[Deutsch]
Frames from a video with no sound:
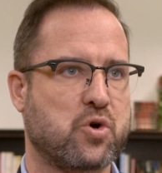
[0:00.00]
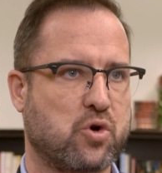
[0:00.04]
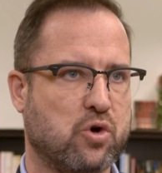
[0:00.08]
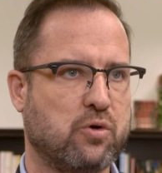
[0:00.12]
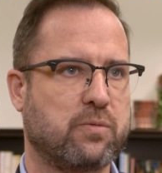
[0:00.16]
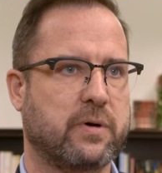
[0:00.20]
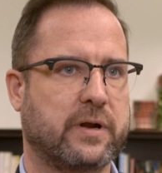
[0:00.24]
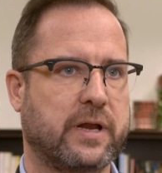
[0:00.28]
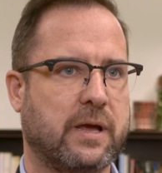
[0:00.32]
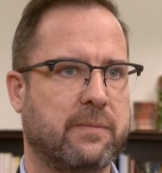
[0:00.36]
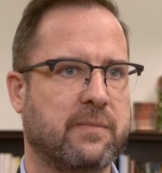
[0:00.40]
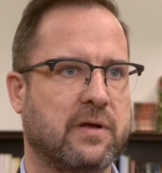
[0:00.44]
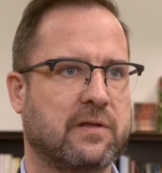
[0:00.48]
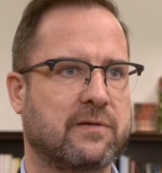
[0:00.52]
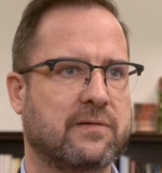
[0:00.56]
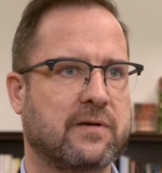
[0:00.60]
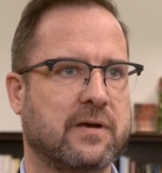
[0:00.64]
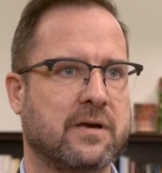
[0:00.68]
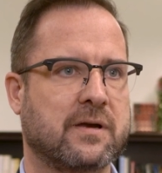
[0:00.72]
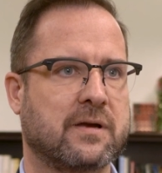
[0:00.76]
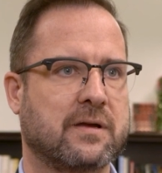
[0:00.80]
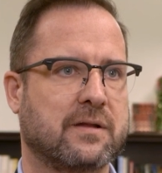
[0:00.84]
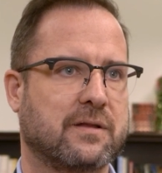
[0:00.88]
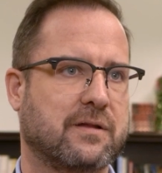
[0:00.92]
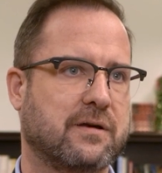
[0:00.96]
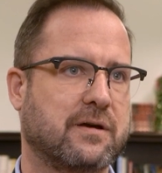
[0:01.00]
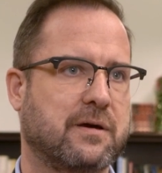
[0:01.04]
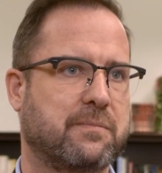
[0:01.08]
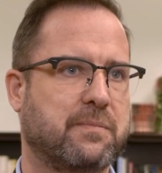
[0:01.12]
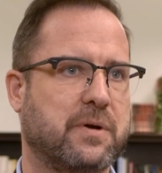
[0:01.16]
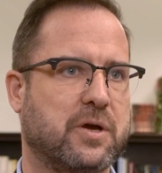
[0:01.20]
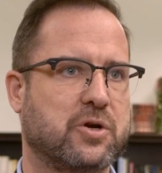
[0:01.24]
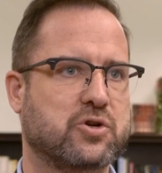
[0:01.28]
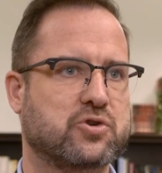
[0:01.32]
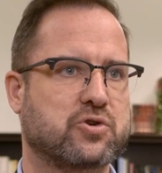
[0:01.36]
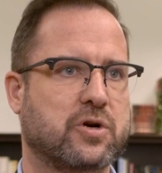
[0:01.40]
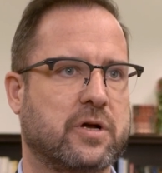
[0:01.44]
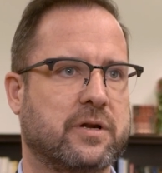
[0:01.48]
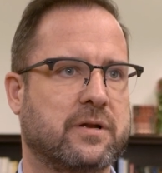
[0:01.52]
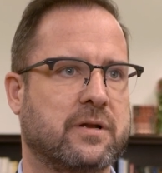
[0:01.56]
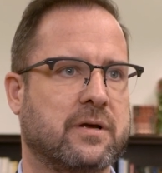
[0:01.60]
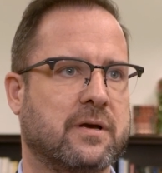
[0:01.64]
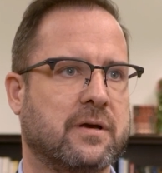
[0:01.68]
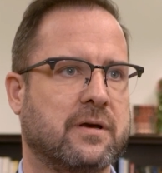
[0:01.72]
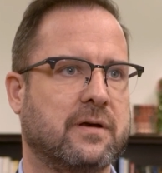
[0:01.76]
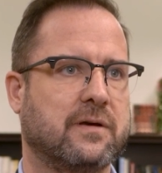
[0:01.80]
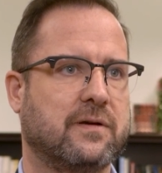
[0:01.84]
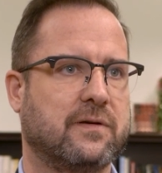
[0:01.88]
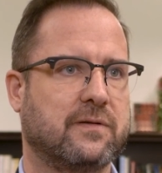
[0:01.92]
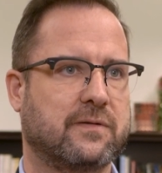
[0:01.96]
übernehmen sie. Der Herr Peschan
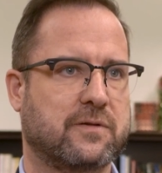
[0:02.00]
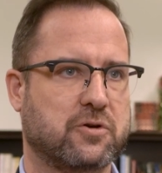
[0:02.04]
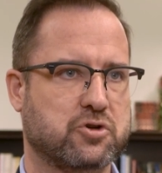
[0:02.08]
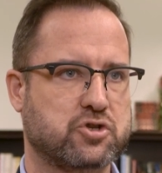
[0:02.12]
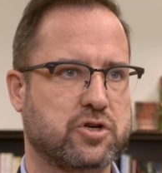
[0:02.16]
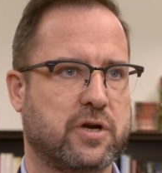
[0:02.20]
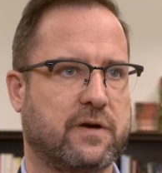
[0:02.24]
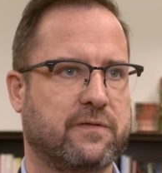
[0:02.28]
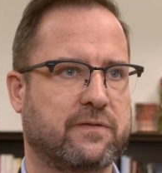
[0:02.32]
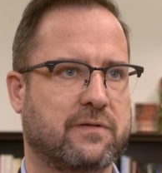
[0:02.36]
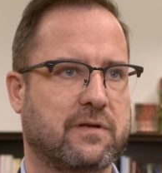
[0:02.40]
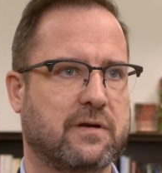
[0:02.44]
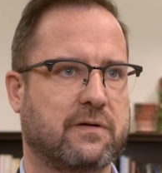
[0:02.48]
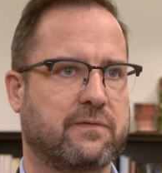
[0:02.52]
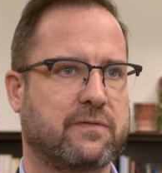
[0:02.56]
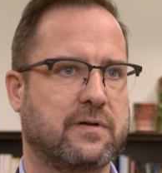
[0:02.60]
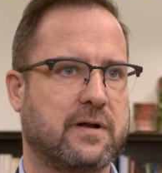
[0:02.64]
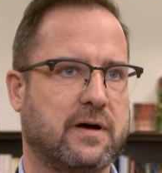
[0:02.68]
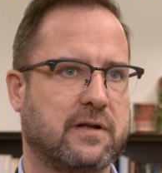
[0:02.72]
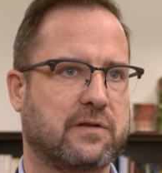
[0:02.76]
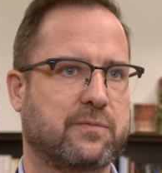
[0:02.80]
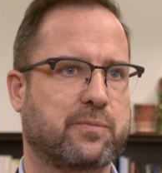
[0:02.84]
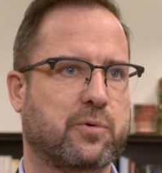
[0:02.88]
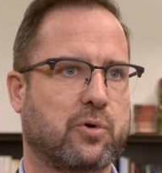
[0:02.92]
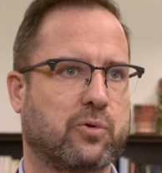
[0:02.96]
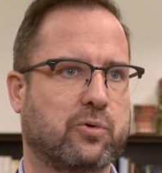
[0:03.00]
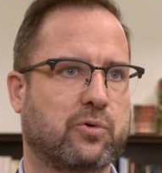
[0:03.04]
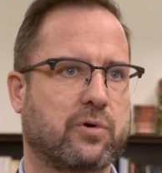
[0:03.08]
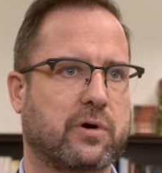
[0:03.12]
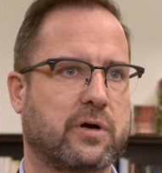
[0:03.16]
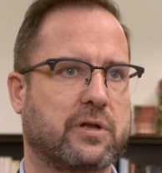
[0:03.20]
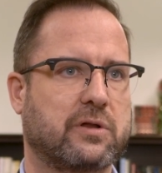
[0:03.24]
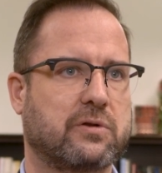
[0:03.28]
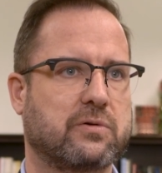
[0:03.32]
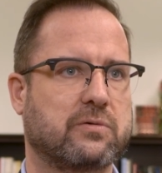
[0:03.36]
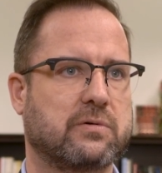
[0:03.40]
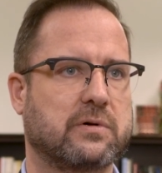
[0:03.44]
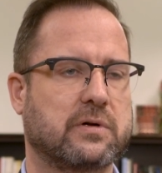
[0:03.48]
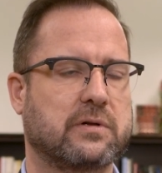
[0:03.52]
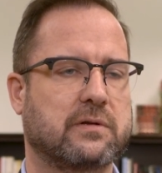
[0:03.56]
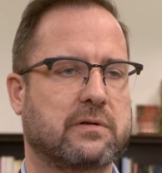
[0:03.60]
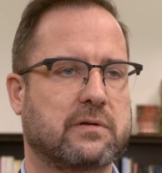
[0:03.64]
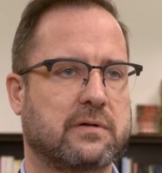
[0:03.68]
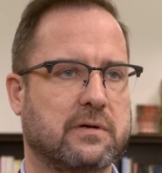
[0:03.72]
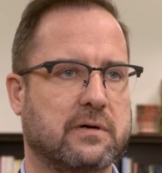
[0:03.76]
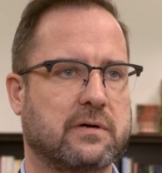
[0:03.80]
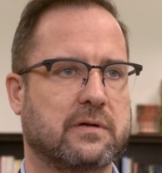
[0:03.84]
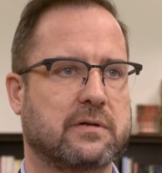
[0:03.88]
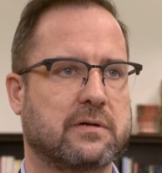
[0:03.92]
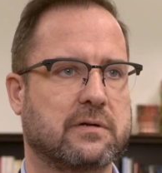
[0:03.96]
ist der Chef der Finanzprokuratur
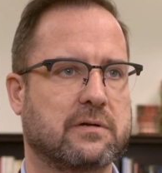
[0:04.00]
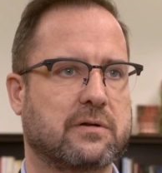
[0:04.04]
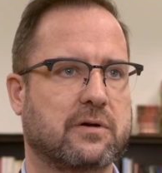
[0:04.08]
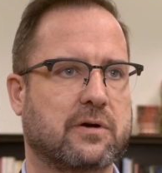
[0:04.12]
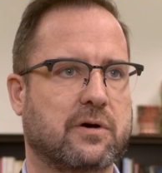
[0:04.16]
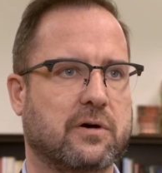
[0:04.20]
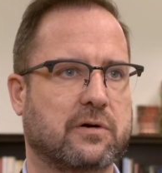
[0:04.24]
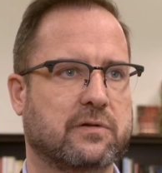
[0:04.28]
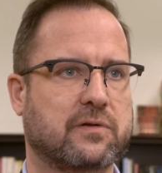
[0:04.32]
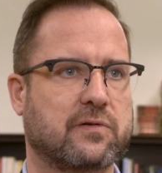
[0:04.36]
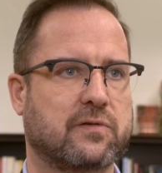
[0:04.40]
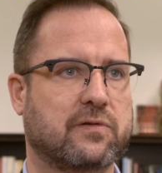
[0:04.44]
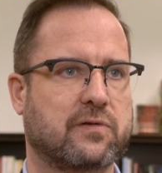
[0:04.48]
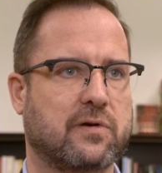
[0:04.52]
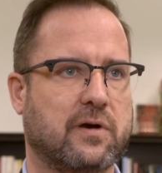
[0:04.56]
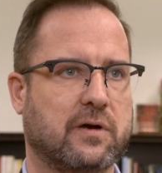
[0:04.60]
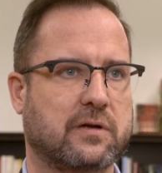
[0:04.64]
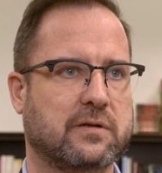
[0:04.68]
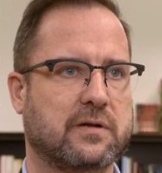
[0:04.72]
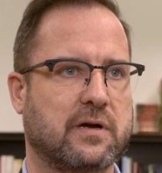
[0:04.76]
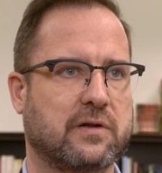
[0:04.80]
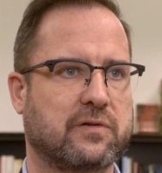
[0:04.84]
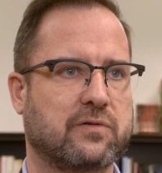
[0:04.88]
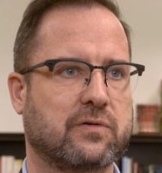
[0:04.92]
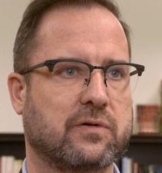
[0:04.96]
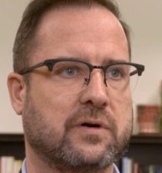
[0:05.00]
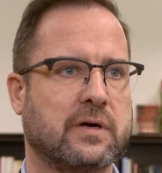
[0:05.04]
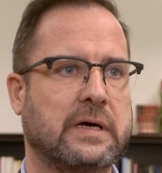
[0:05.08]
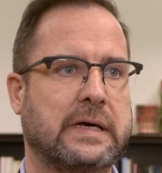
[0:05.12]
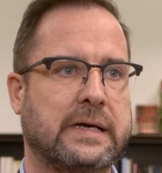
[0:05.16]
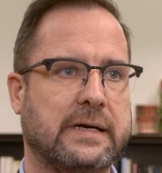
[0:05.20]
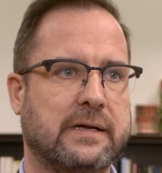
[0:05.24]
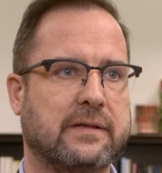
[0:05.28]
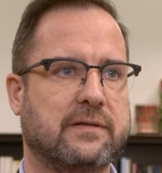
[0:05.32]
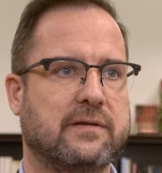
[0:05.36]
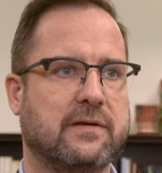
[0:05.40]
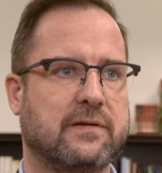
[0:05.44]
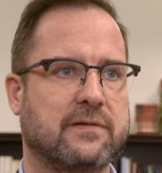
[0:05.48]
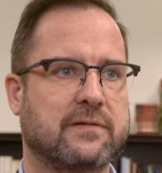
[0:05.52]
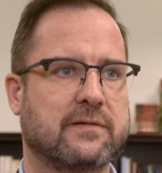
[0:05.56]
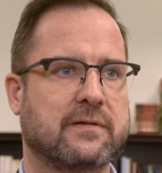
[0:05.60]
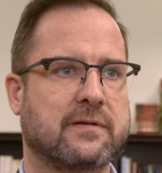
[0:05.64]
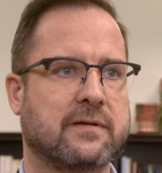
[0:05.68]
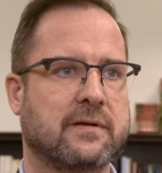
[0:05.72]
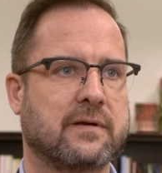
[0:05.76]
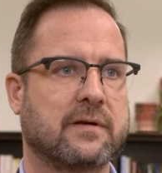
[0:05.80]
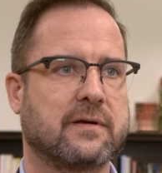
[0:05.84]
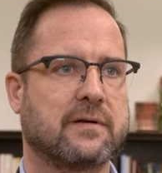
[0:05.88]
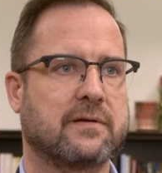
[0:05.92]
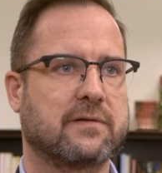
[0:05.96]
und der hat natürlich auch das Zeug dazu,
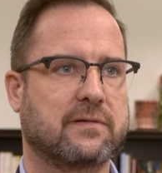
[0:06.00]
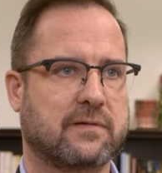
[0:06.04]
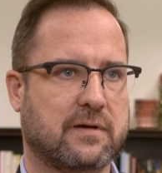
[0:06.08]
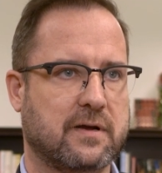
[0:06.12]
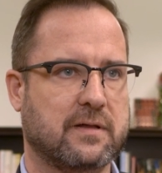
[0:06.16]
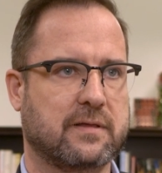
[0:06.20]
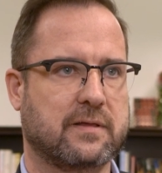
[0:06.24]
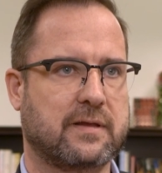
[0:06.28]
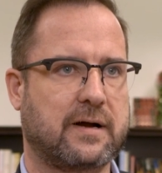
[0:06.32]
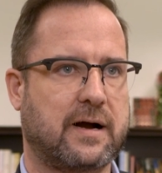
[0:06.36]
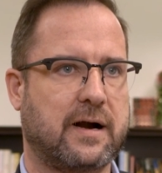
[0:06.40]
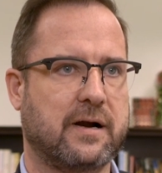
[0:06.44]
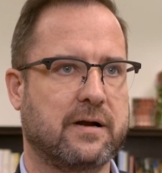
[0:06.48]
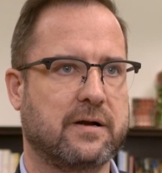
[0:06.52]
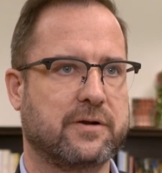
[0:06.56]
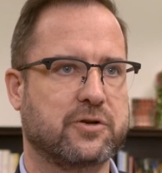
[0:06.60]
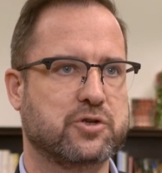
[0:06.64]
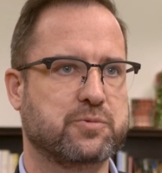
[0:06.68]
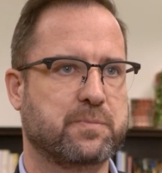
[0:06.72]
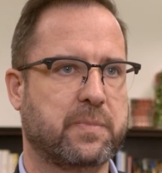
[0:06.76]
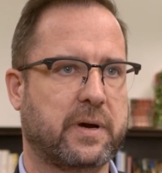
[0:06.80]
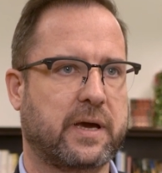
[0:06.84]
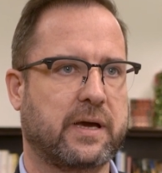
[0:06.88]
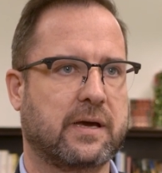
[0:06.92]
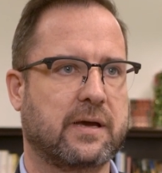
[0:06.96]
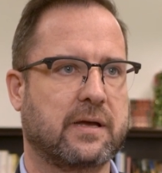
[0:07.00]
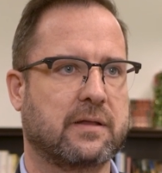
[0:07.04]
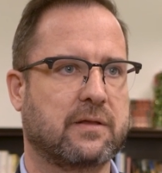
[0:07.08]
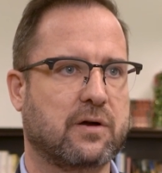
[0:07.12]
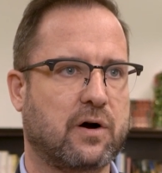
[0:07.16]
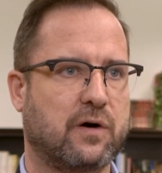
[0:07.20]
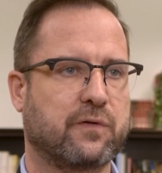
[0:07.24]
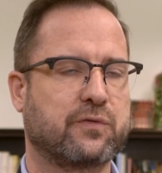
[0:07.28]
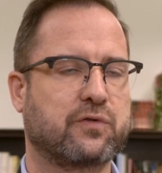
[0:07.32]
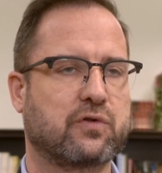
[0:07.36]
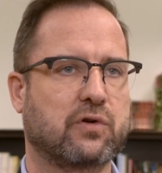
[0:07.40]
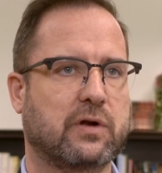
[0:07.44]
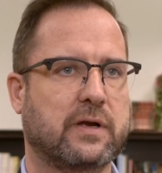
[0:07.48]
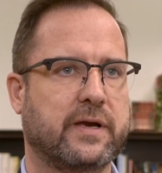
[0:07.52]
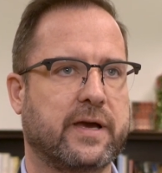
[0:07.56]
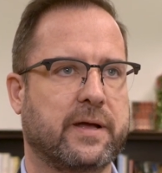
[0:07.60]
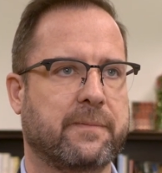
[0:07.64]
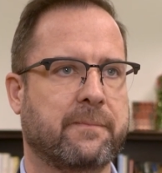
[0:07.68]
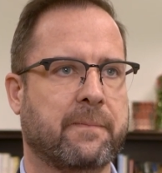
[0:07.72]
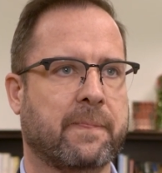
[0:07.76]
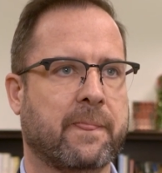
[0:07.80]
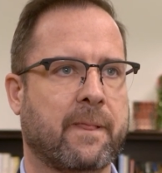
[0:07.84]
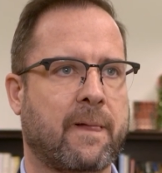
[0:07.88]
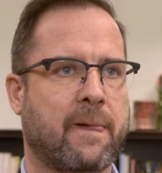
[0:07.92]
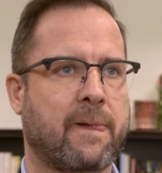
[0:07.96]
diesen Skandal entsprechend aufzuklären.